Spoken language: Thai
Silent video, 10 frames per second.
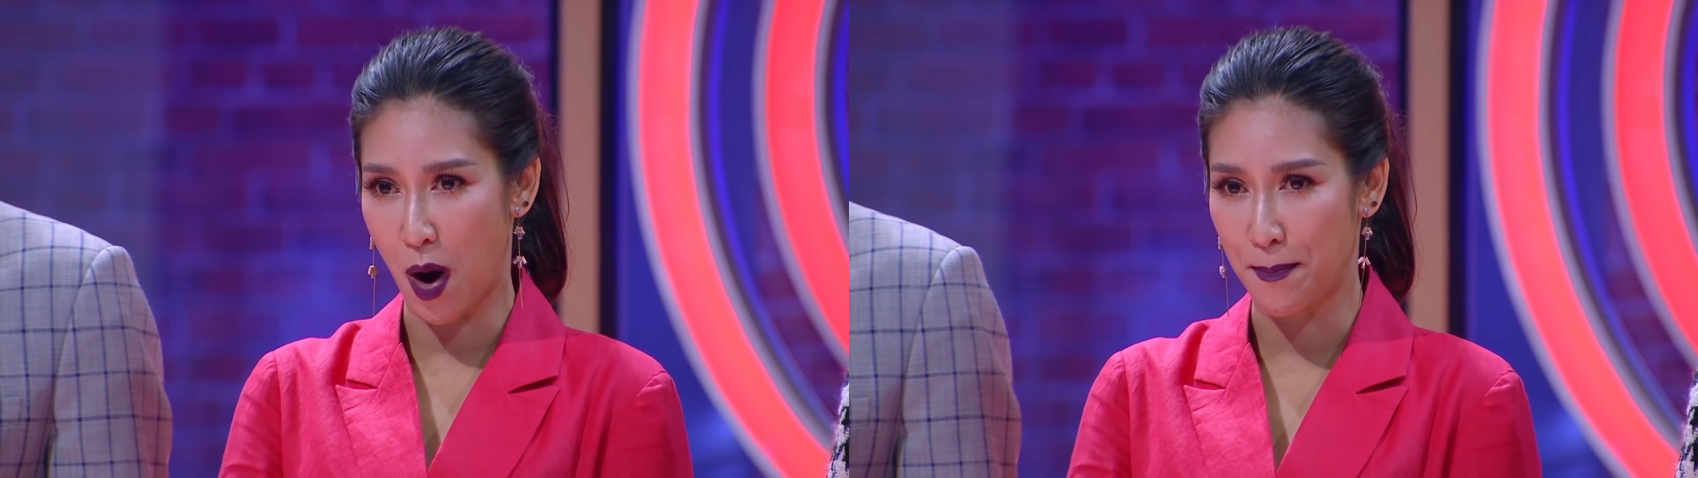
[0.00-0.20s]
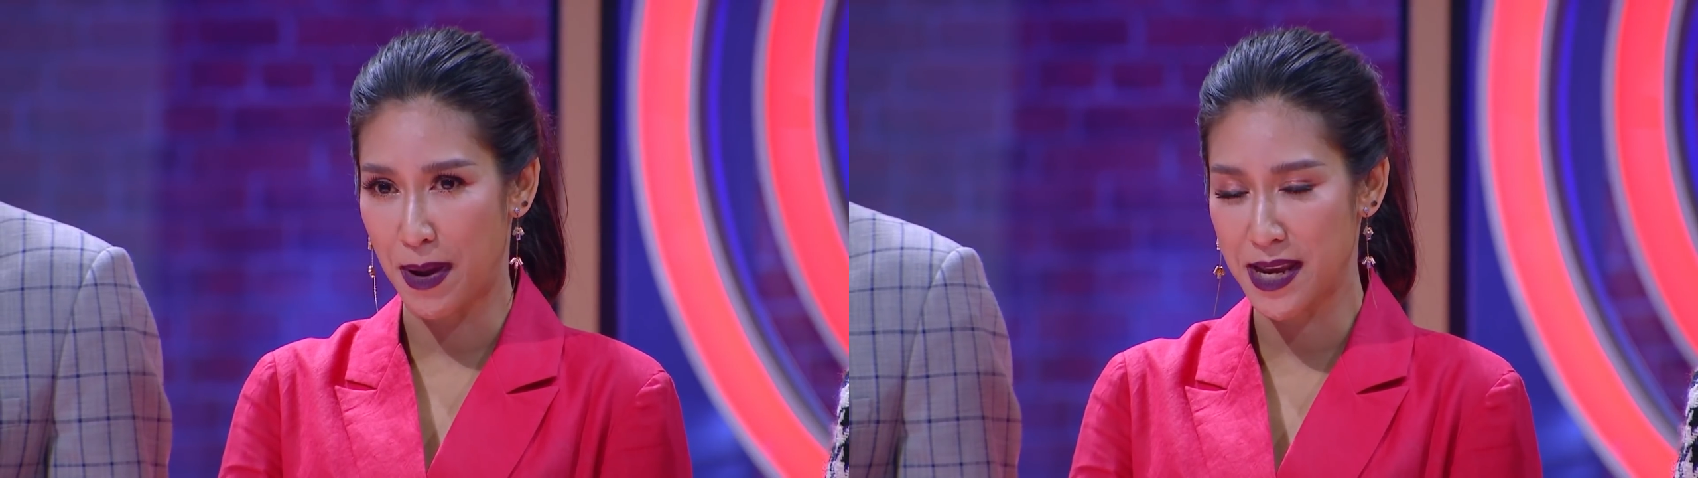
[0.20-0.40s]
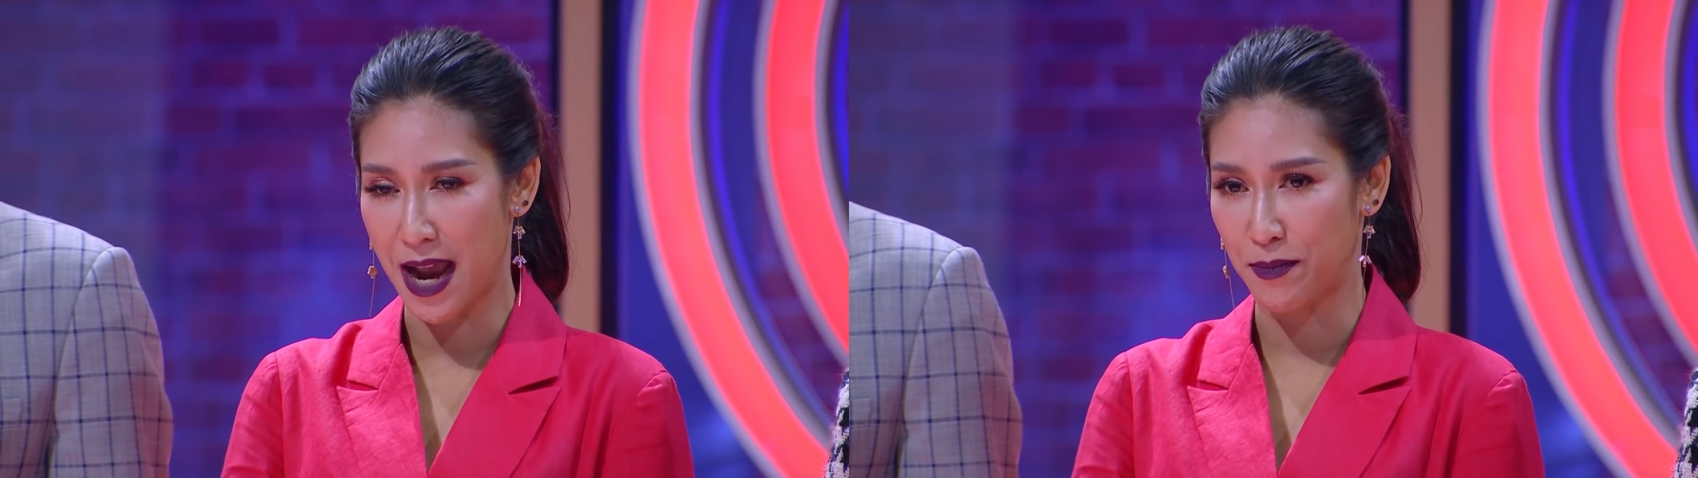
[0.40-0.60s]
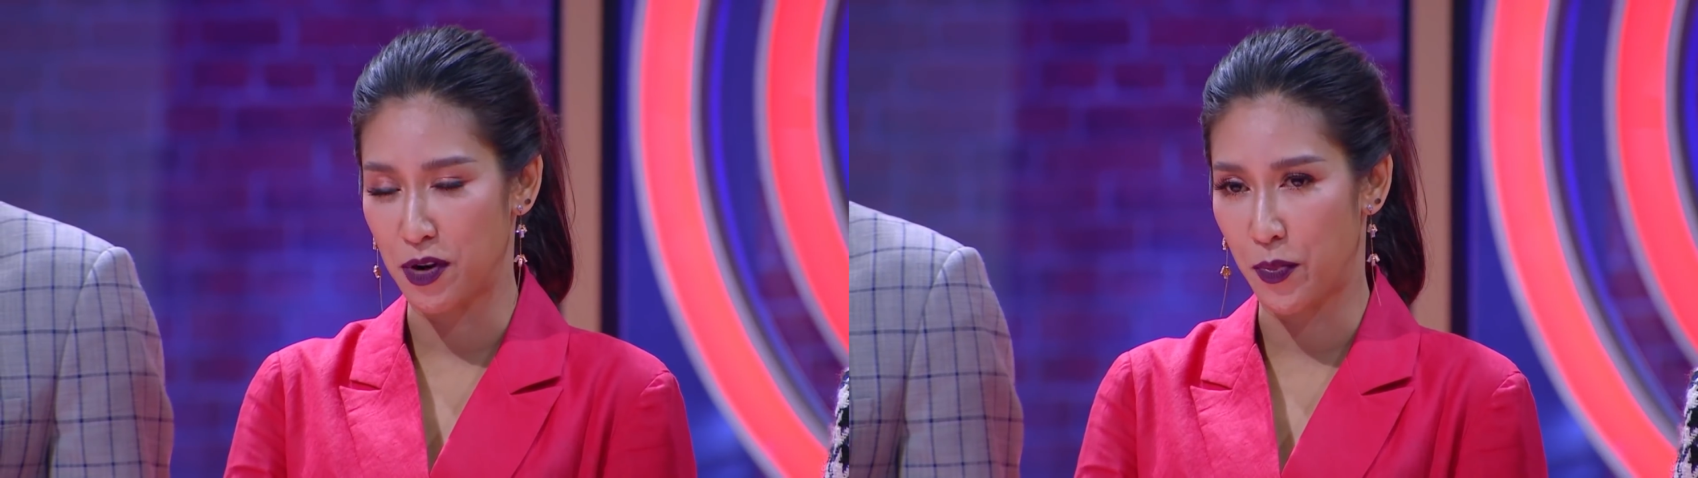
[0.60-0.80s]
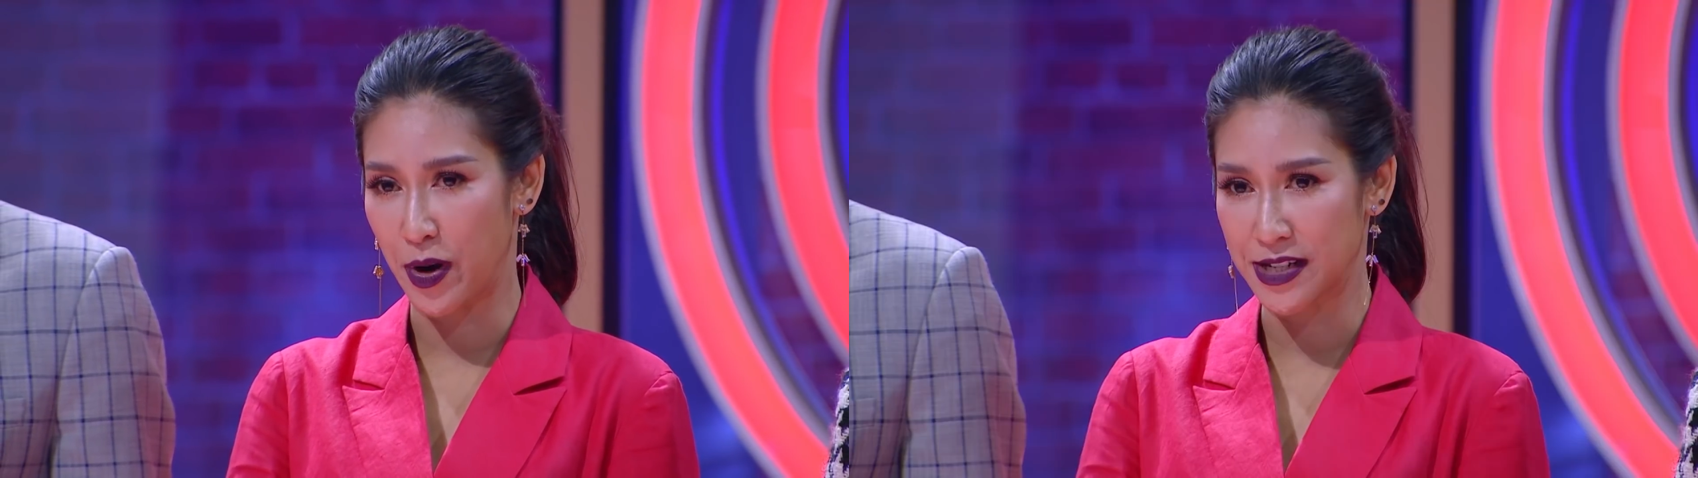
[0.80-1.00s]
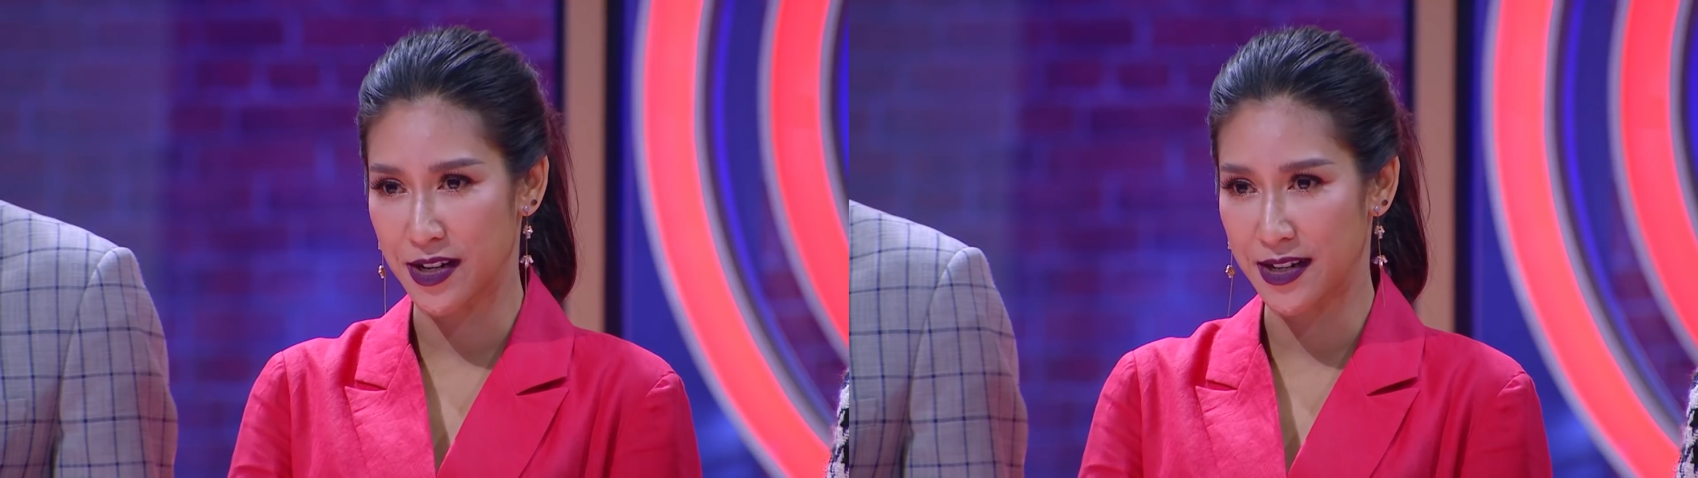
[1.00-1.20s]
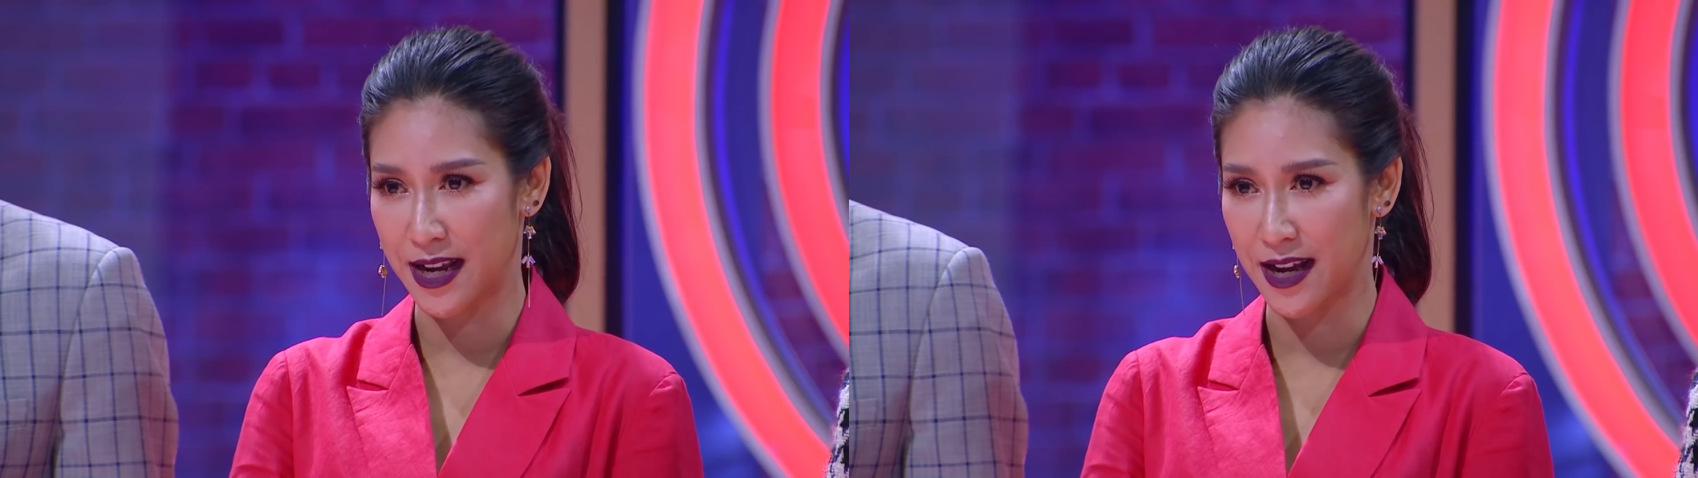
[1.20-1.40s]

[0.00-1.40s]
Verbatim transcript: ความแม่นยำหรือ pressure